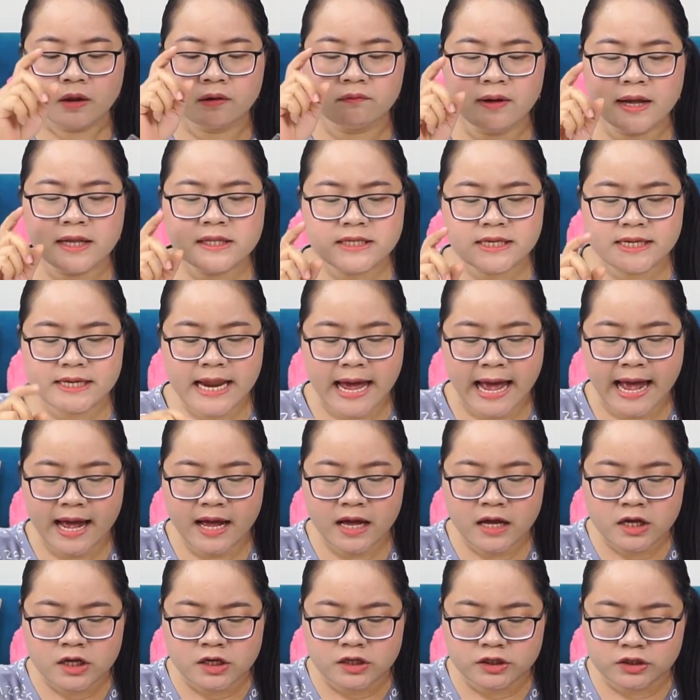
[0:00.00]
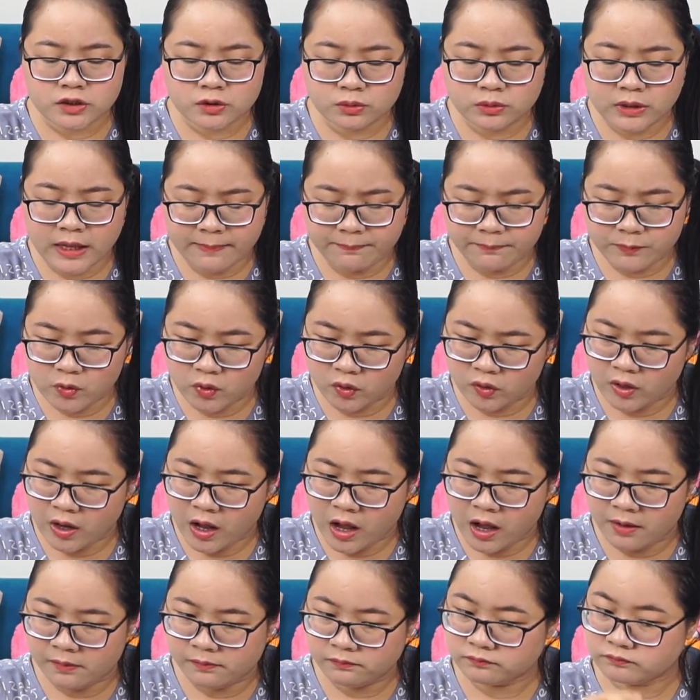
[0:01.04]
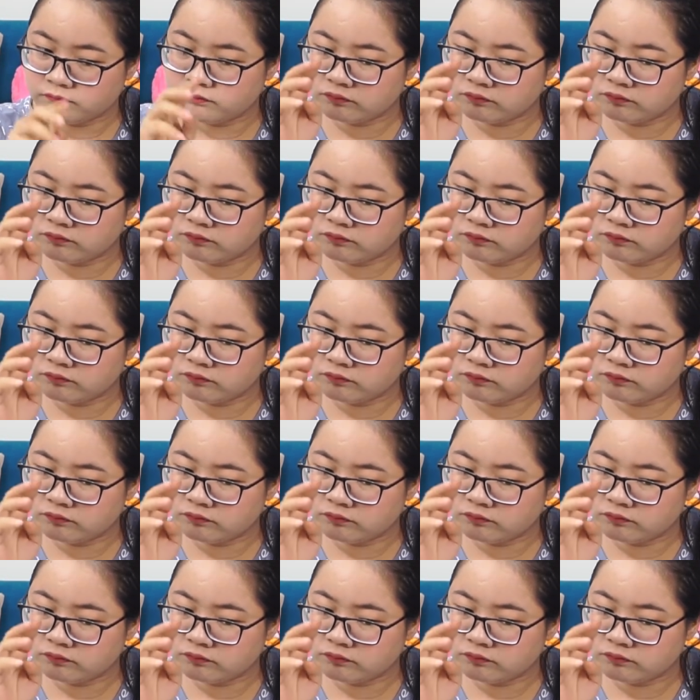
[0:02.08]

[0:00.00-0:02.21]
và chị đã sưu tập được uh,